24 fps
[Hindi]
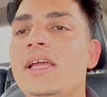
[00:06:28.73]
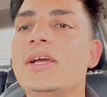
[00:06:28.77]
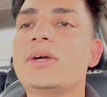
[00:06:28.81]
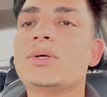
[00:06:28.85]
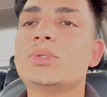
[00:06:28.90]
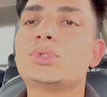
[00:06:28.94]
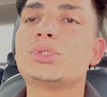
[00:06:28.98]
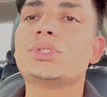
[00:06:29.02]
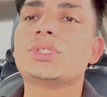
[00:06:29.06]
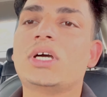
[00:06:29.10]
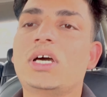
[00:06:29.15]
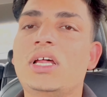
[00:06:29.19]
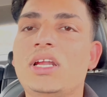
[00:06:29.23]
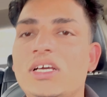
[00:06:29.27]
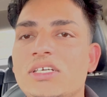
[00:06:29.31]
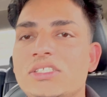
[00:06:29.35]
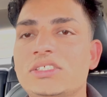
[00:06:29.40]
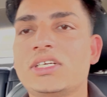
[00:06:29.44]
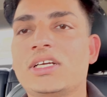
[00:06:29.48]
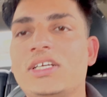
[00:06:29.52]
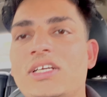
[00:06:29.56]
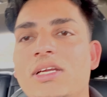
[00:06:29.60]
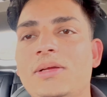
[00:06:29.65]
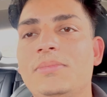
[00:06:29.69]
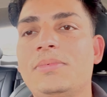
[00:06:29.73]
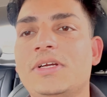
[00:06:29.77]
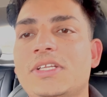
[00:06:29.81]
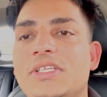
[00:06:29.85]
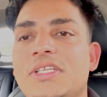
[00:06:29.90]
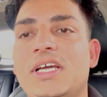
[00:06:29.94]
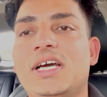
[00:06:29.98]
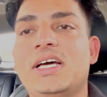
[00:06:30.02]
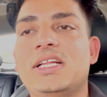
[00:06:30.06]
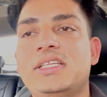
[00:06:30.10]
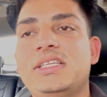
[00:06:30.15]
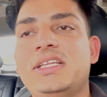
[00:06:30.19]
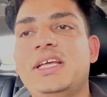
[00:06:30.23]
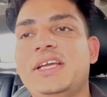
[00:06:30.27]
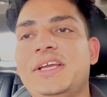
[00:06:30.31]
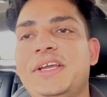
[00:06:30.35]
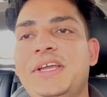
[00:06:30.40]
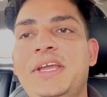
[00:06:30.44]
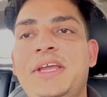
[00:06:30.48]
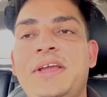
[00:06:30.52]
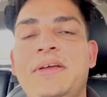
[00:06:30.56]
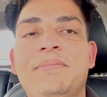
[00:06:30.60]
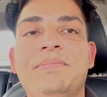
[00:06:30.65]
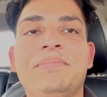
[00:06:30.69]
कुछ अलग जर्नी पर ध्यान
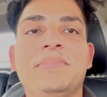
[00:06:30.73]
देंगे